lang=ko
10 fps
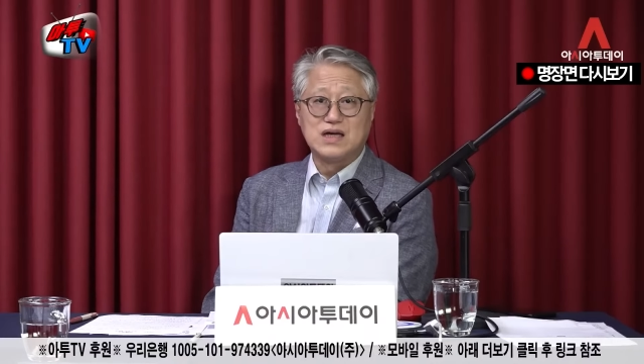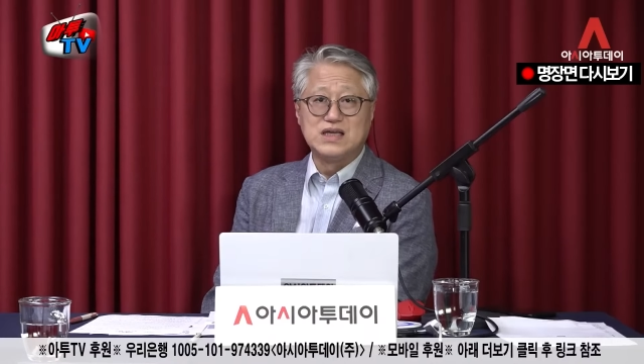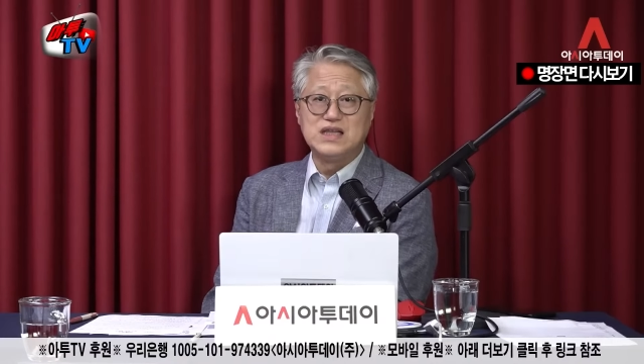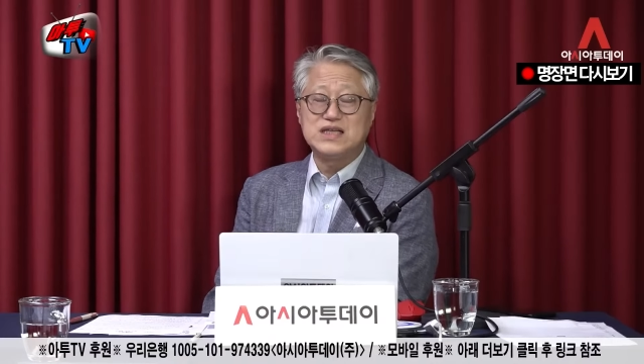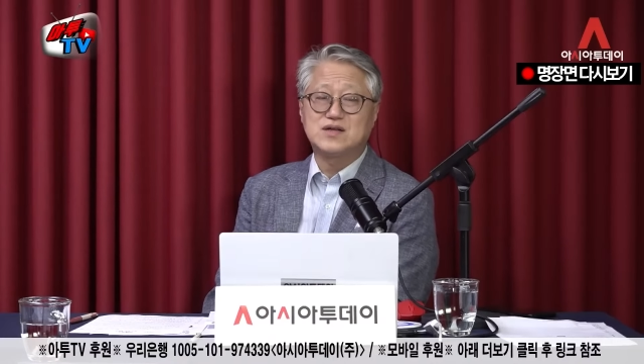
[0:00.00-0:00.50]

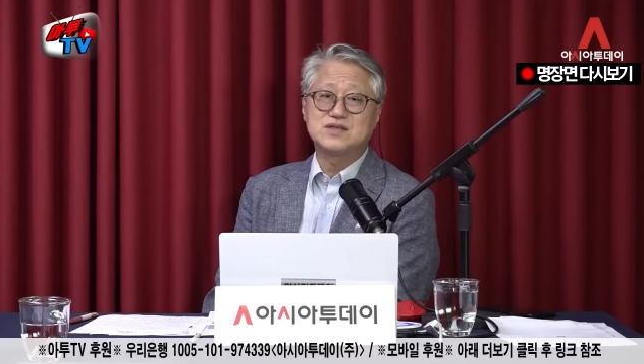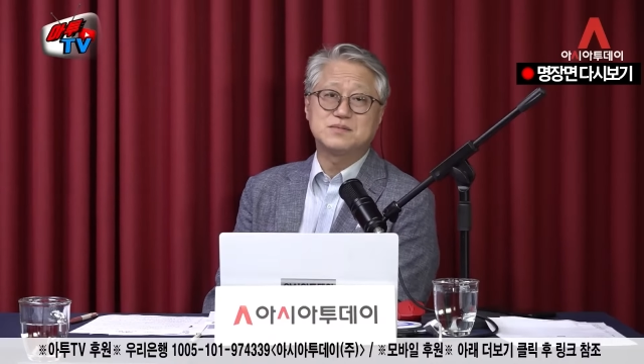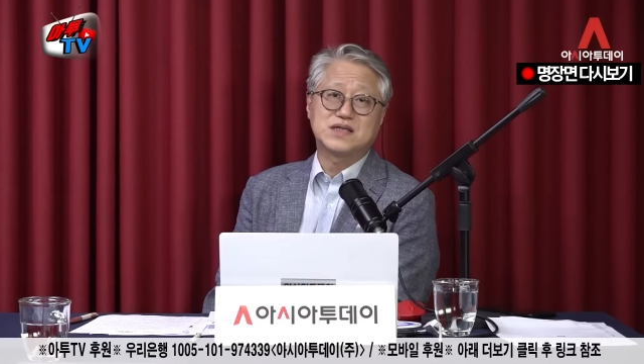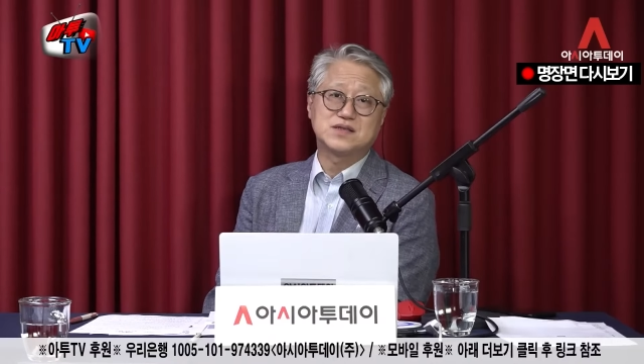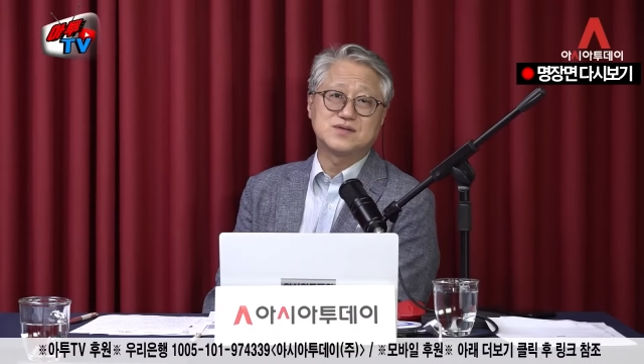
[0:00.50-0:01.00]
1리터씩
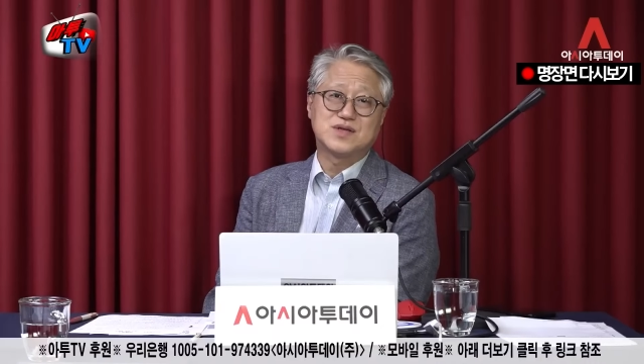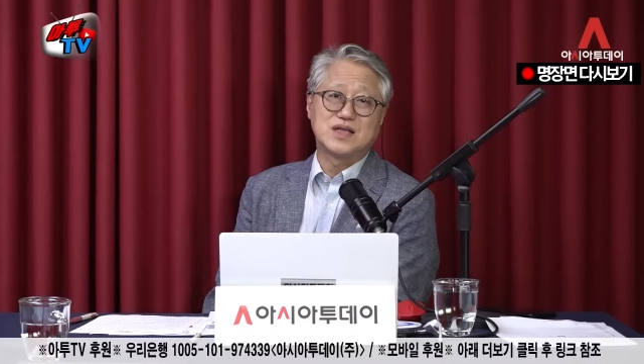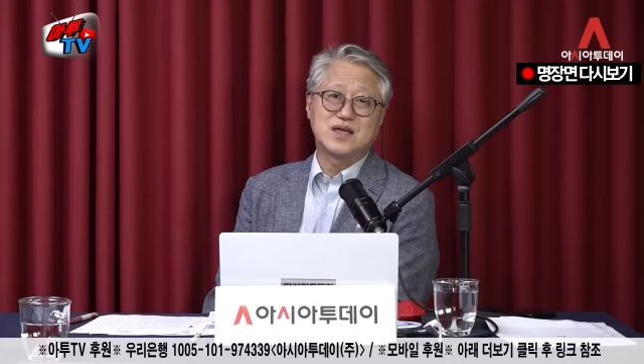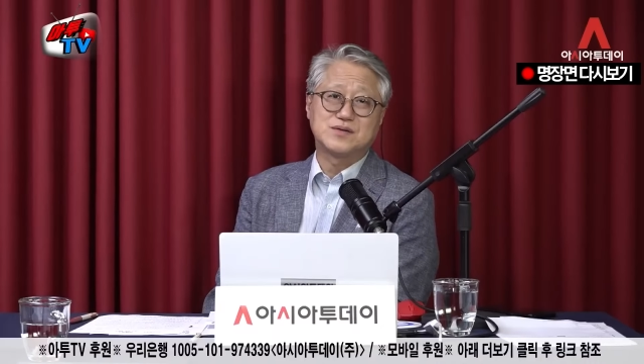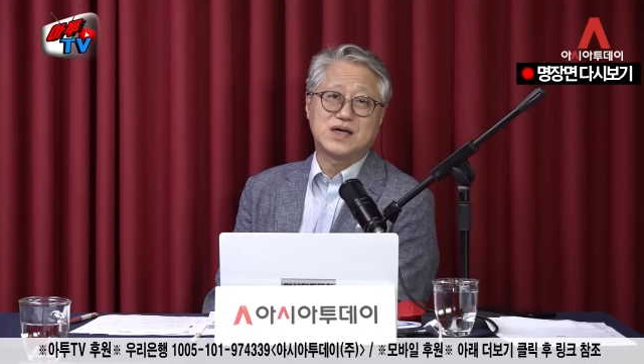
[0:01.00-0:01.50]
마셔도
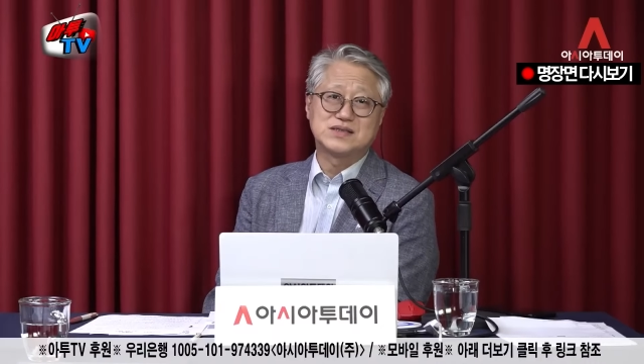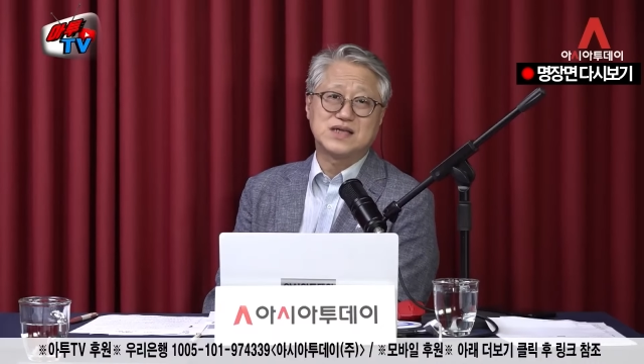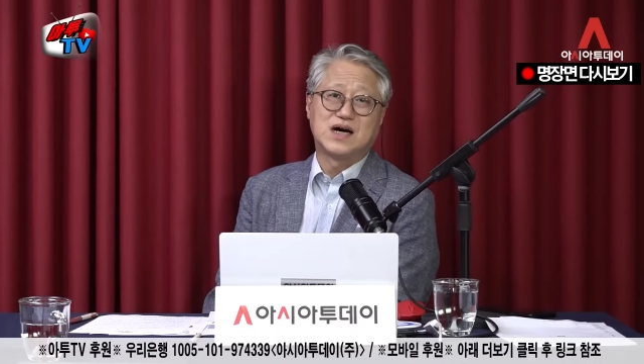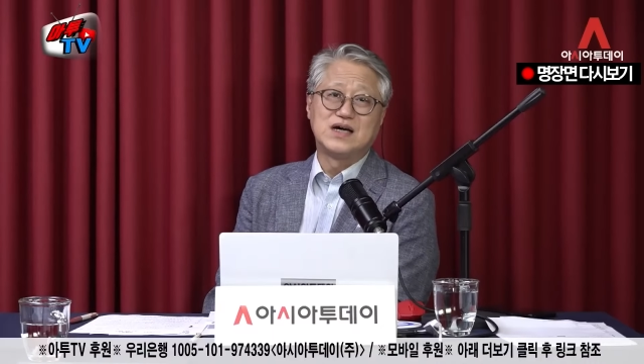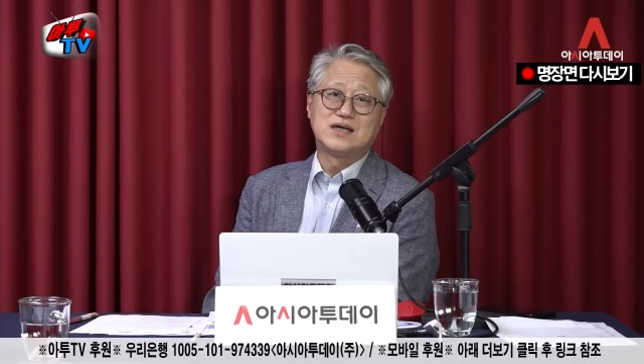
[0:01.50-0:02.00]
된다고
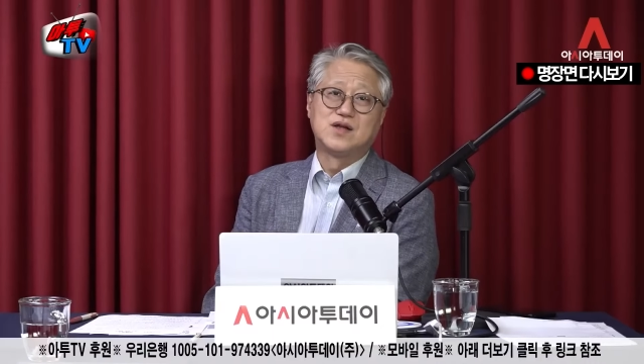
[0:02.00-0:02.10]
하자